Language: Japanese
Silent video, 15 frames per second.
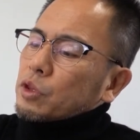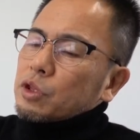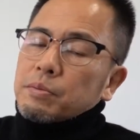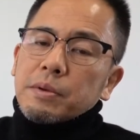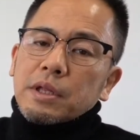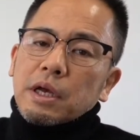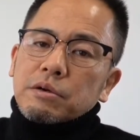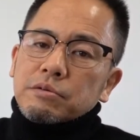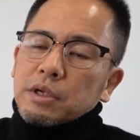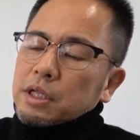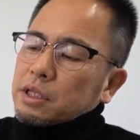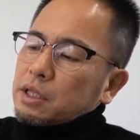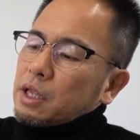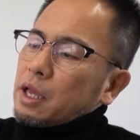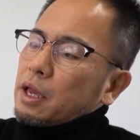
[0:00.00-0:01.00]
冷たくなっ
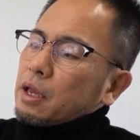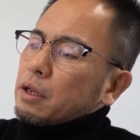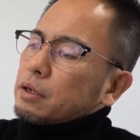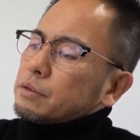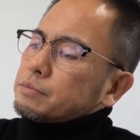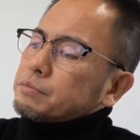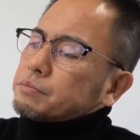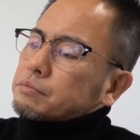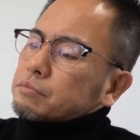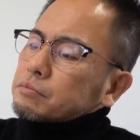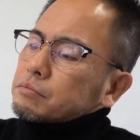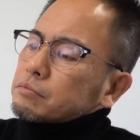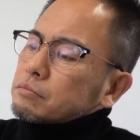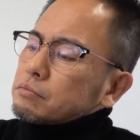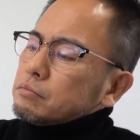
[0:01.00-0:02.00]
て
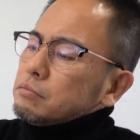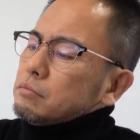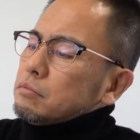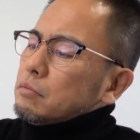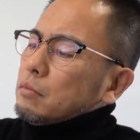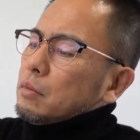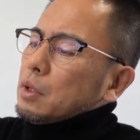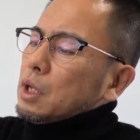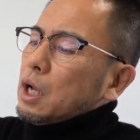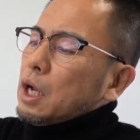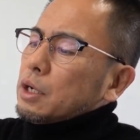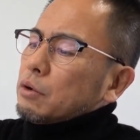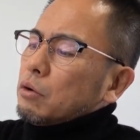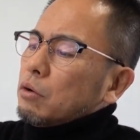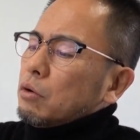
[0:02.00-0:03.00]
あ
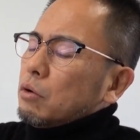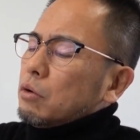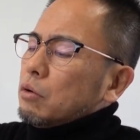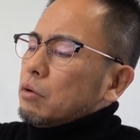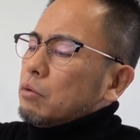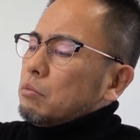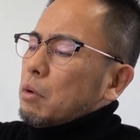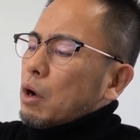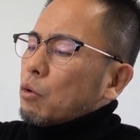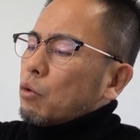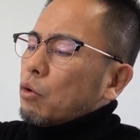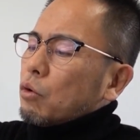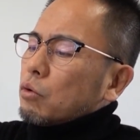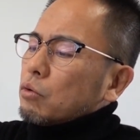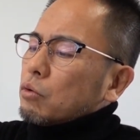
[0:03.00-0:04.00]
のまあ
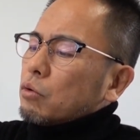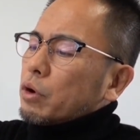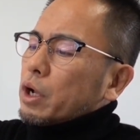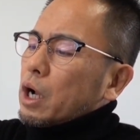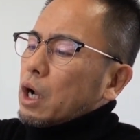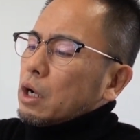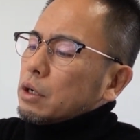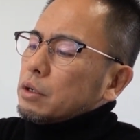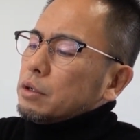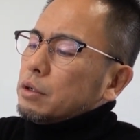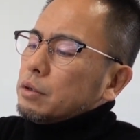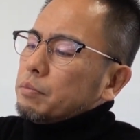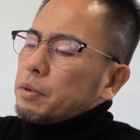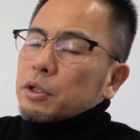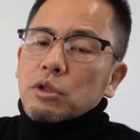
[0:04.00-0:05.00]
こうこれが
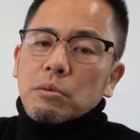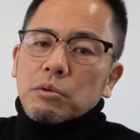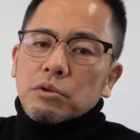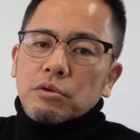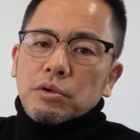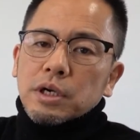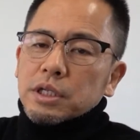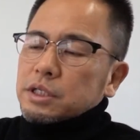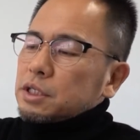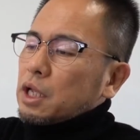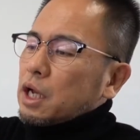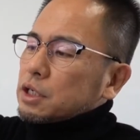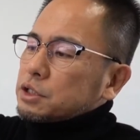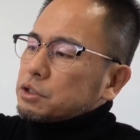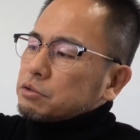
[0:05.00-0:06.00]
ペットボトルがですね
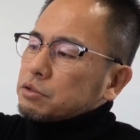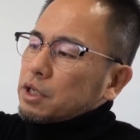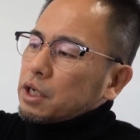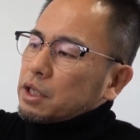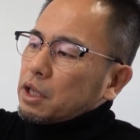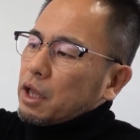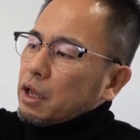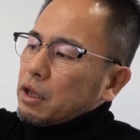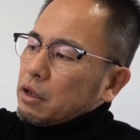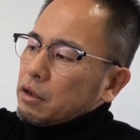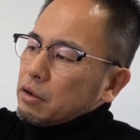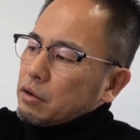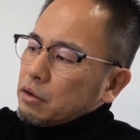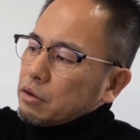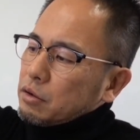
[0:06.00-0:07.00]
圧縮されて
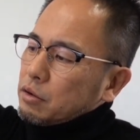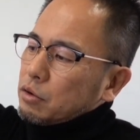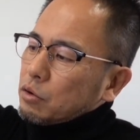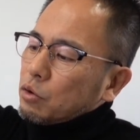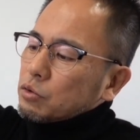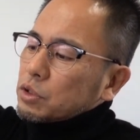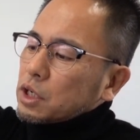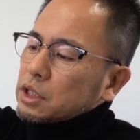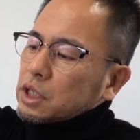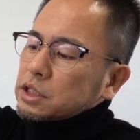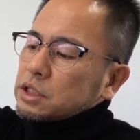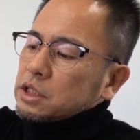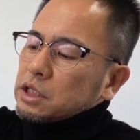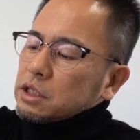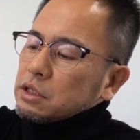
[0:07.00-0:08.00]
こんな
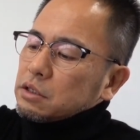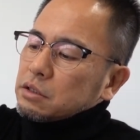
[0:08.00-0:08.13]
形に